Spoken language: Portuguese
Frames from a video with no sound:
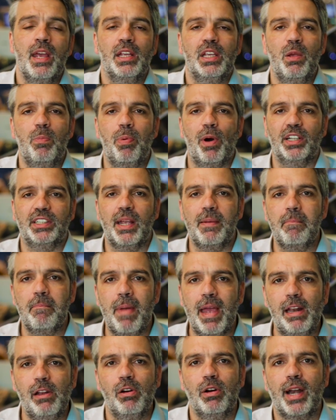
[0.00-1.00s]
que podem
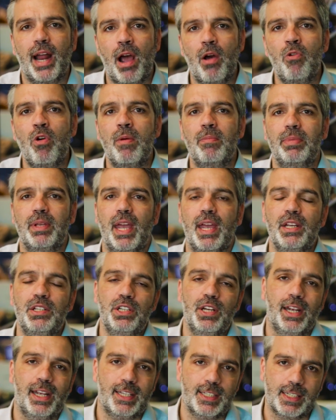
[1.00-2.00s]
melhorar o
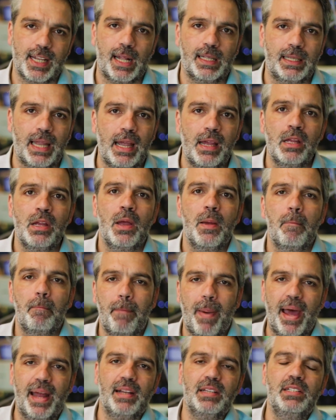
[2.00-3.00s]
ambiente e resgatar
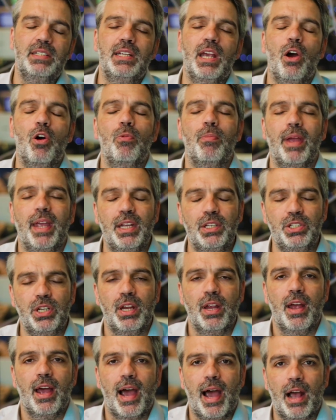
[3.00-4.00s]
parcialmente